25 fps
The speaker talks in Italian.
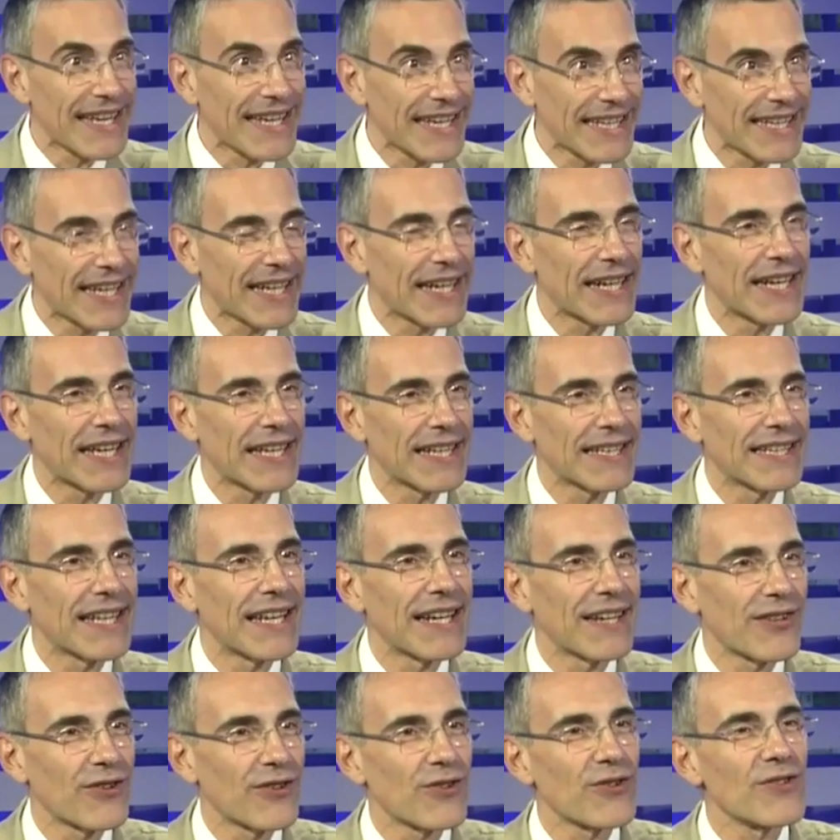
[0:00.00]
anche dal,
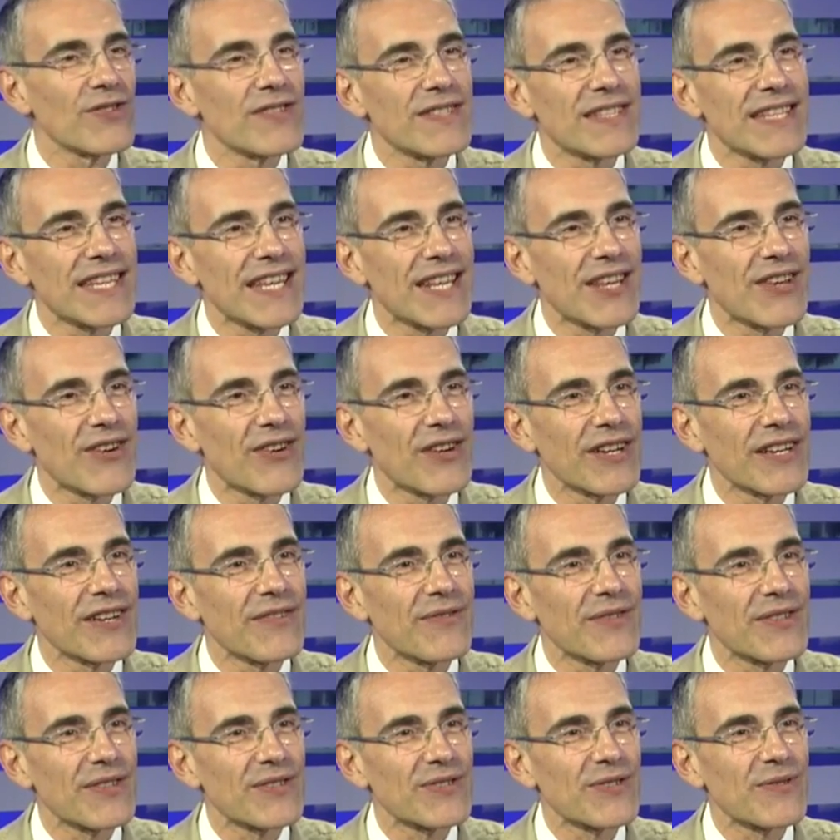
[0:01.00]
dal Consiglio,
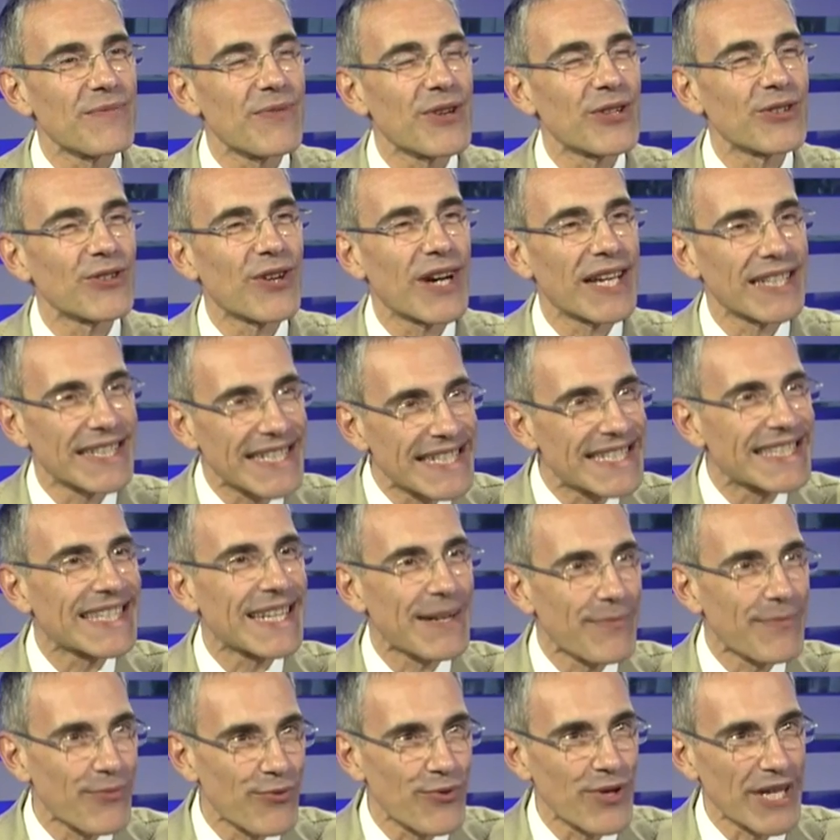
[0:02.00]
in questo modo ha
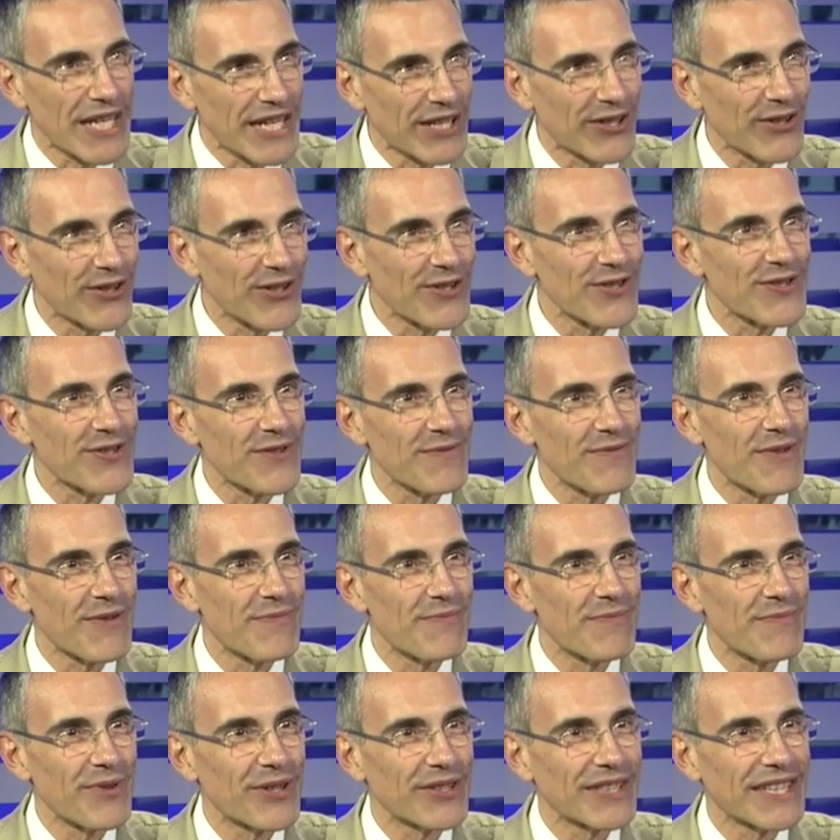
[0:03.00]
distribuito insomma,
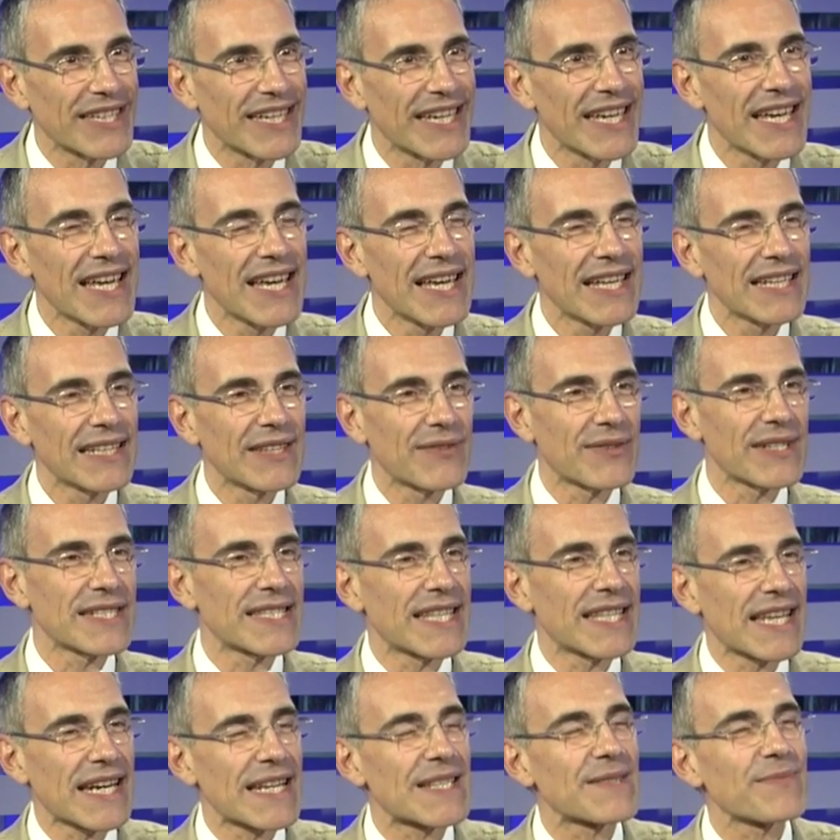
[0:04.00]
un po' di, di
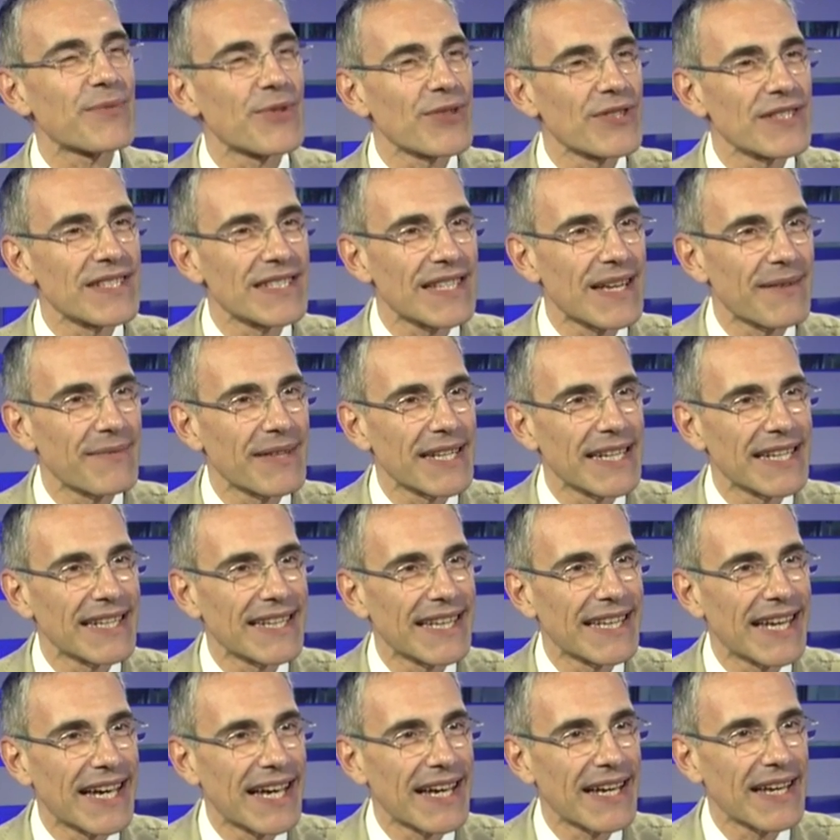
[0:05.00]
queste
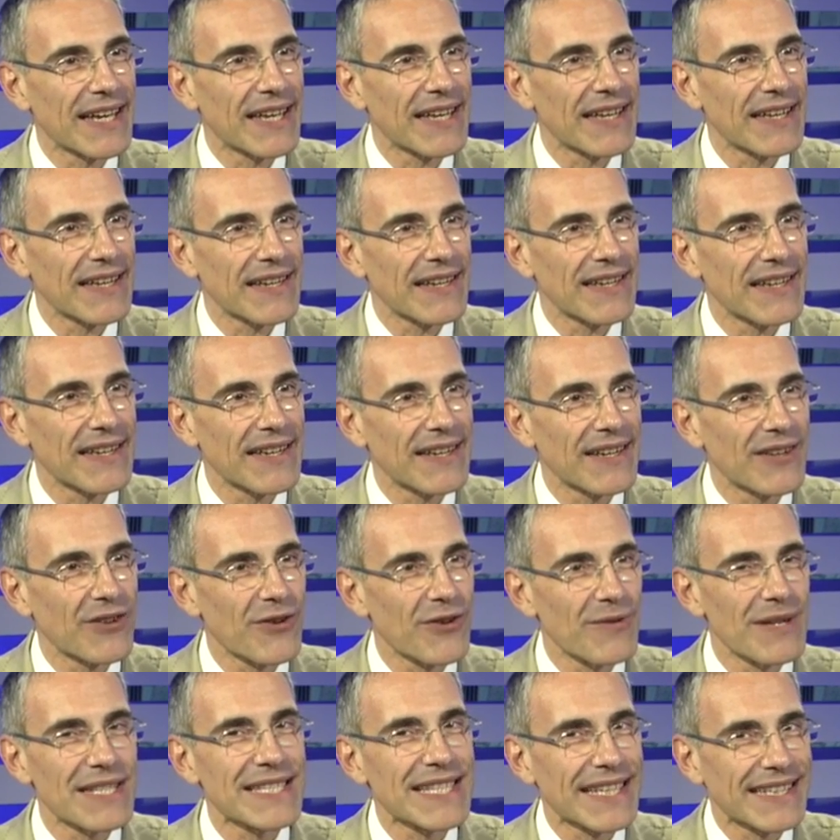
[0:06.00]
responsabilità che, eh,
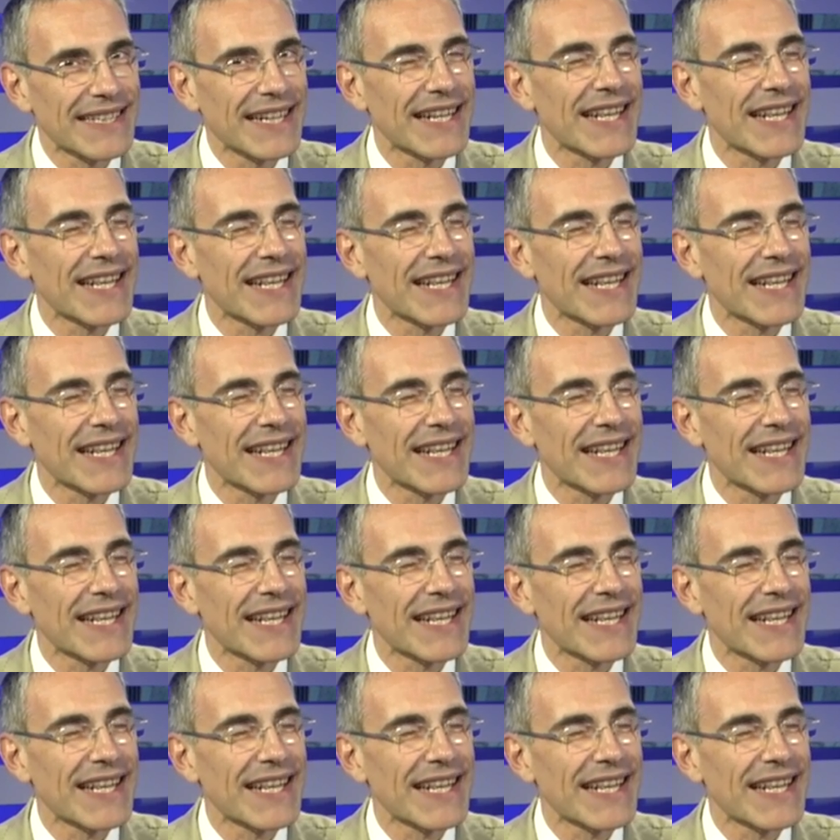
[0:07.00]
come un,